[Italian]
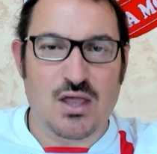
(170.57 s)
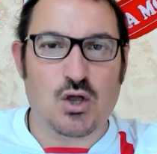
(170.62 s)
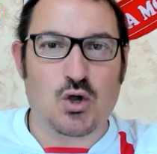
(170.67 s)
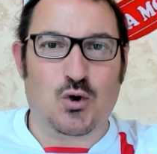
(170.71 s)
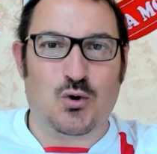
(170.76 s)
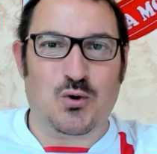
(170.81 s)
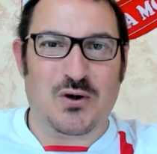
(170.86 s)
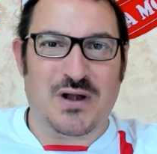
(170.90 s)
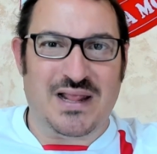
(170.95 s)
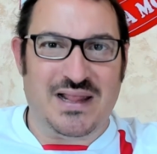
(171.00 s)

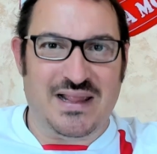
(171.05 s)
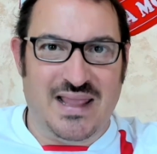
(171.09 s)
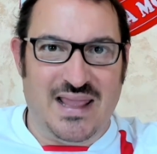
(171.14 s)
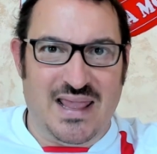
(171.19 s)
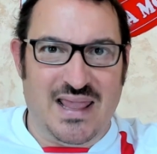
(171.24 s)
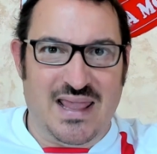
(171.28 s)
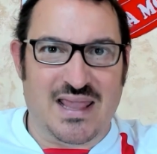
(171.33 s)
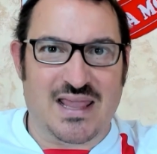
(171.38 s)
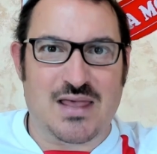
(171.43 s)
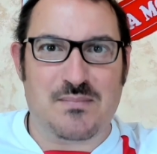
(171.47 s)
con
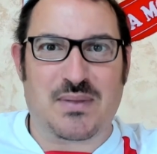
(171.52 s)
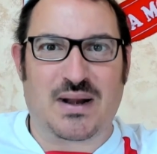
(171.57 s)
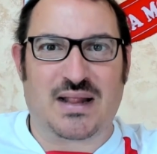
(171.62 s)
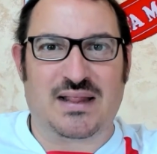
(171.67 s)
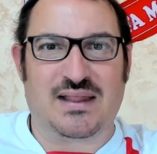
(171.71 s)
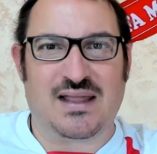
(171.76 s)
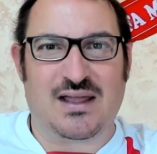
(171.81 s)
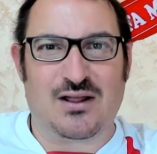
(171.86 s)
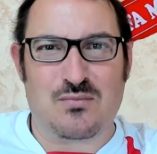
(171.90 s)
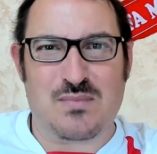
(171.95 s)
idee, che
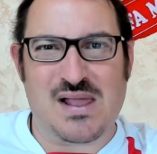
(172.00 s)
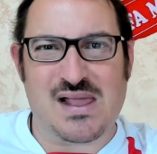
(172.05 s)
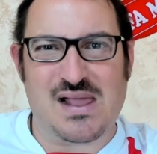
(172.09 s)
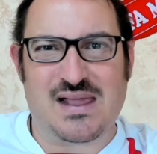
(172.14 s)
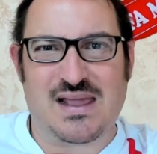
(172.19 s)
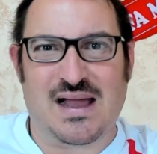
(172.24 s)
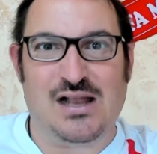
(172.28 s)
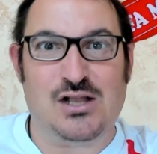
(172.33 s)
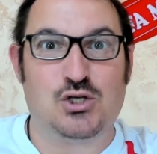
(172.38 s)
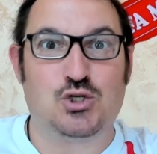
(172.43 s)
praticano bel
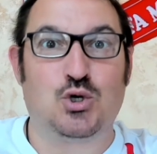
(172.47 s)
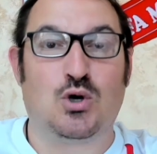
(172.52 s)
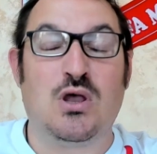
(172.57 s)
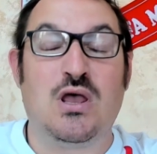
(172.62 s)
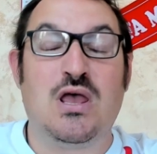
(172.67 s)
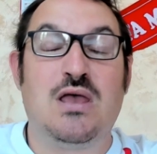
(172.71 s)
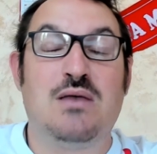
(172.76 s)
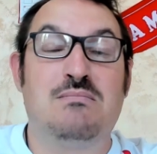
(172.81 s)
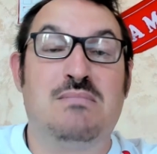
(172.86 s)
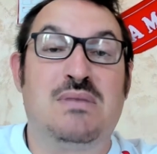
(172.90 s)
calcio,
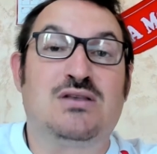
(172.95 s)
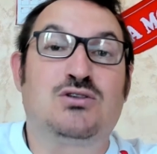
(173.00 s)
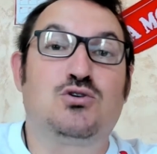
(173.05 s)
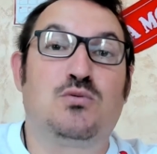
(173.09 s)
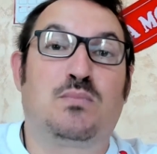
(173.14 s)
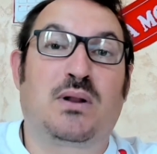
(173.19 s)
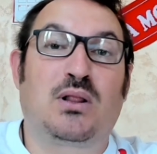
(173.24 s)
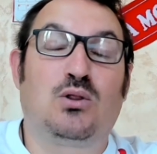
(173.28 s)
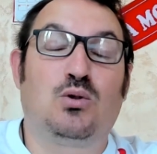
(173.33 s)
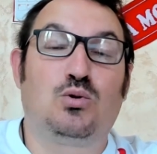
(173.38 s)
ma
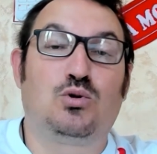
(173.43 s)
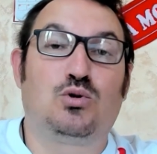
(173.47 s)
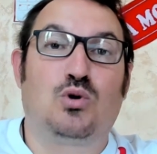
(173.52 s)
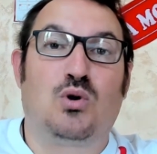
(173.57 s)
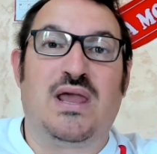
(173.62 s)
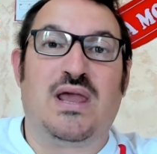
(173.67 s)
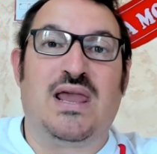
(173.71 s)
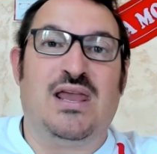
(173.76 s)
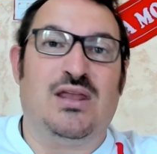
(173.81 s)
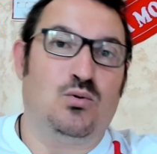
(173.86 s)

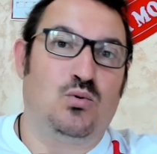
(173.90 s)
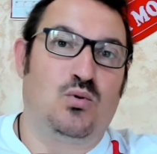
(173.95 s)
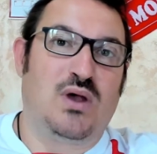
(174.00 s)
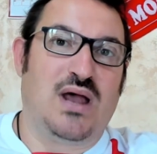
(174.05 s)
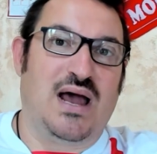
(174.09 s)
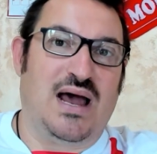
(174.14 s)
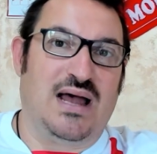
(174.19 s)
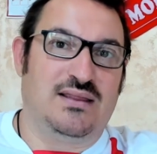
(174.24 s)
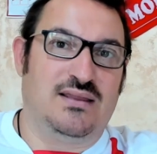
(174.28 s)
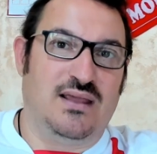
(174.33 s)
soprattutto
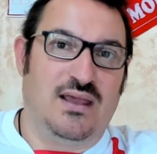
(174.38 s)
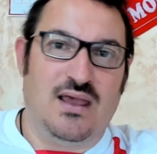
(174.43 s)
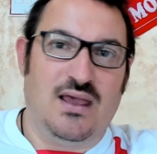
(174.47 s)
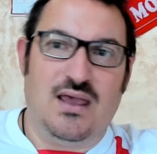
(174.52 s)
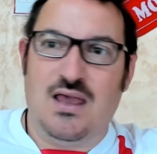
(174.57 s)
educati.